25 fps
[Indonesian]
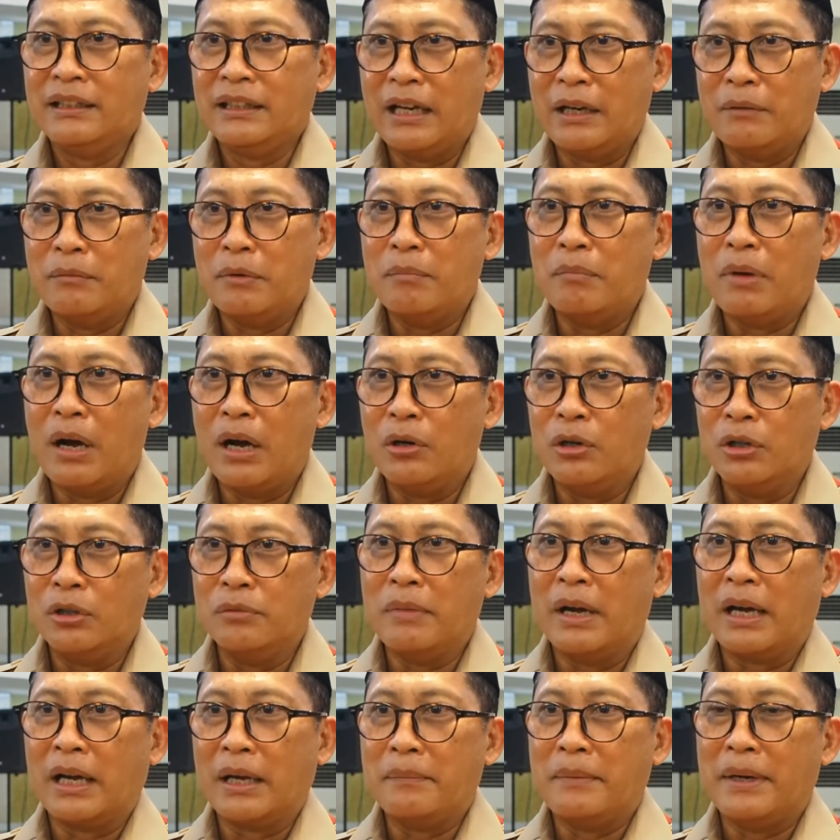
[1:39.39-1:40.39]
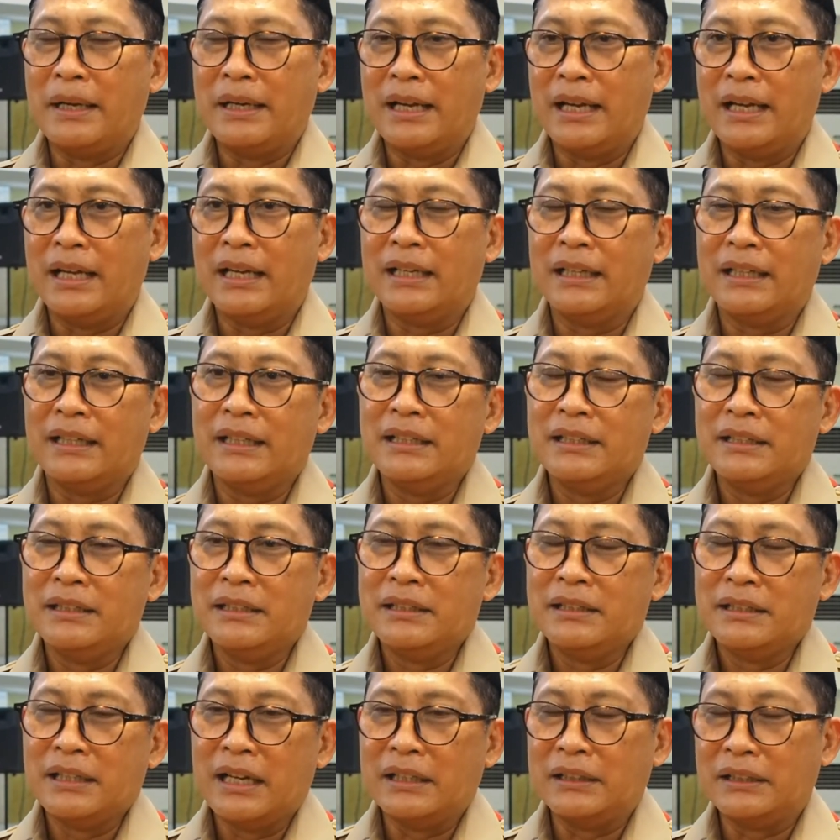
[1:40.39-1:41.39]
dalam membangun bagaimana
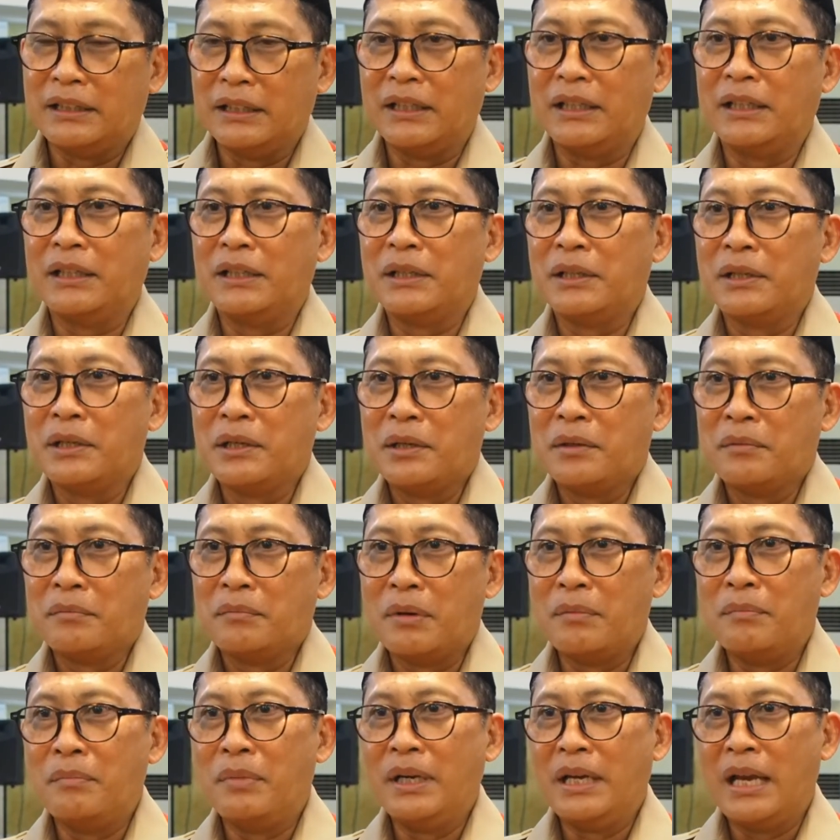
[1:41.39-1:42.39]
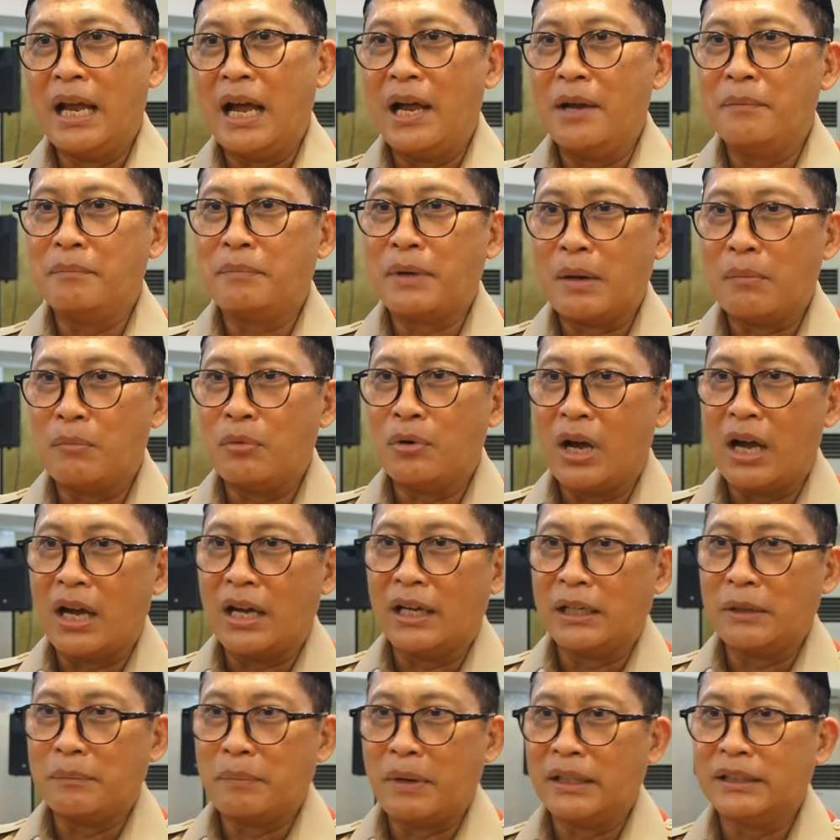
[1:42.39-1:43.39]
nanti pembinaan
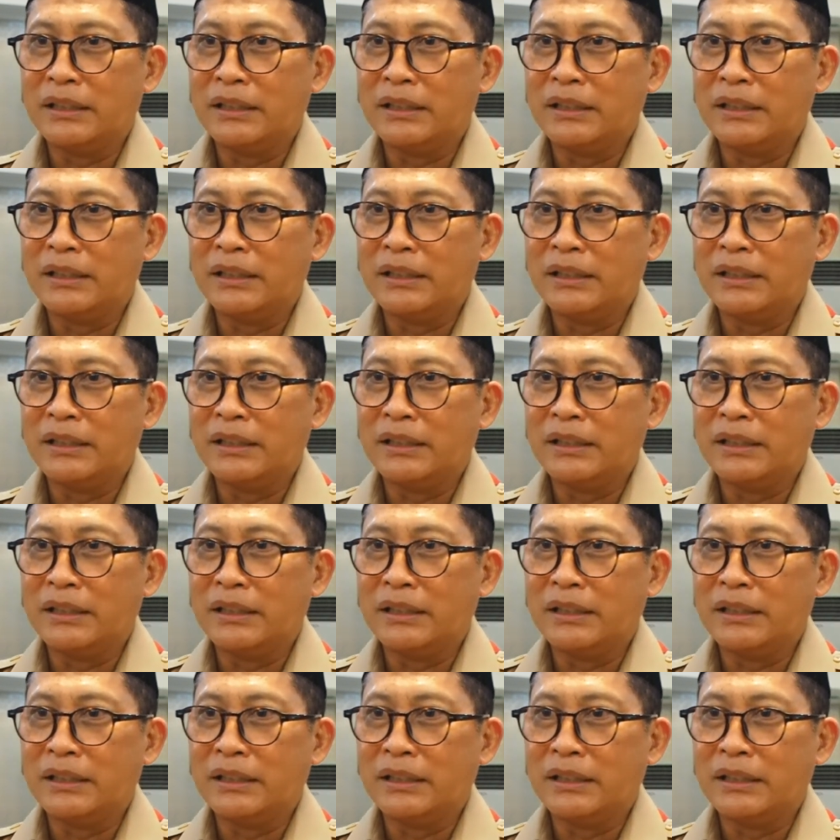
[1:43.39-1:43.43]
Pramuka ke depan